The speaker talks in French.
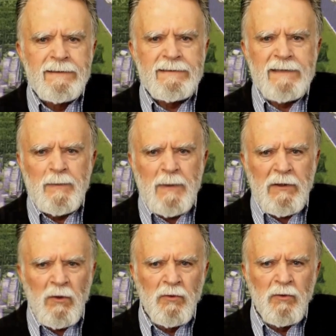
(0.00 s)
C'est le
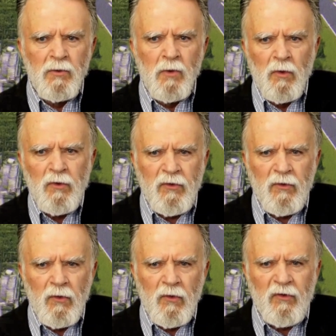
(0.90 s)
patron d'une grosse
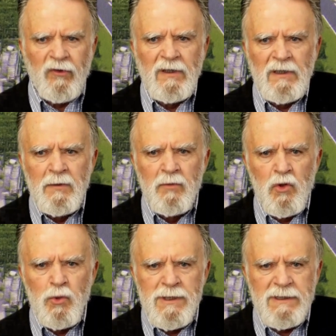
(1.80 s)
euh, scierie
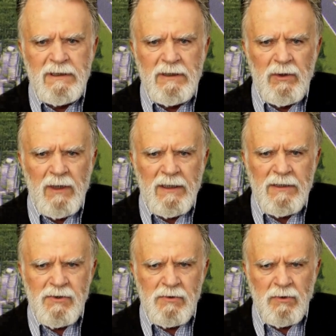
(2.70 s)
menuiserie de la
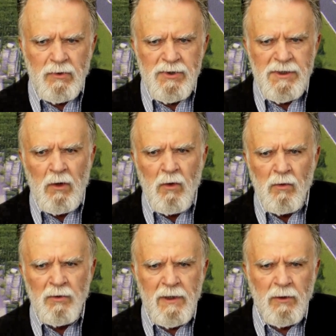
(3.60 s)
région que j'ai
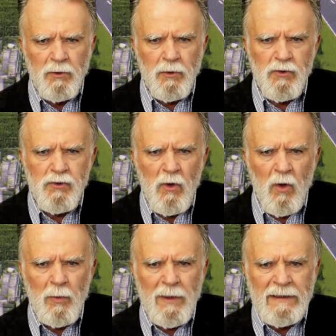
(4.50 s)
rencontré l'autre jour
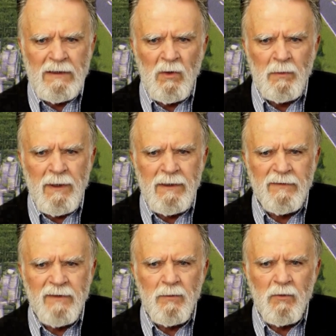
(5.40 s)
en pleine campagne
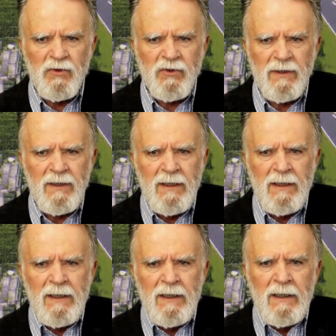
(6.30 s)
avec mon chien,
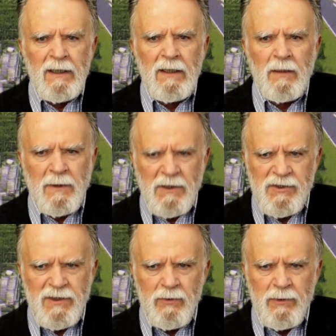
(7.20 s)
euh, près de
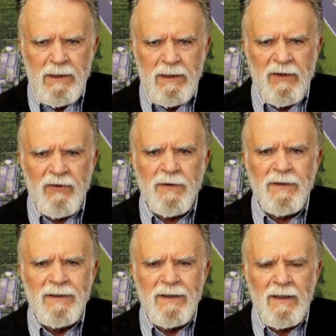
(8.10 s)
chez lui, à la
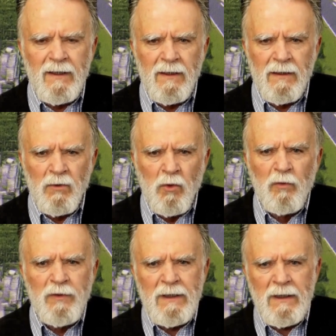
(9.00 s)
sortie d'un gros
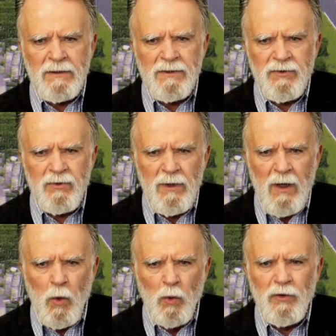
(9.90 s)
village sur la
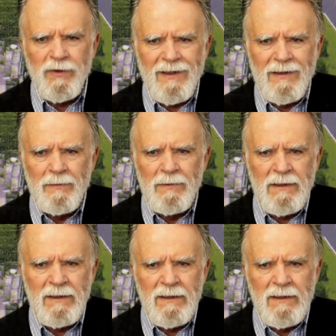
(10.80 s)
route d'Albi.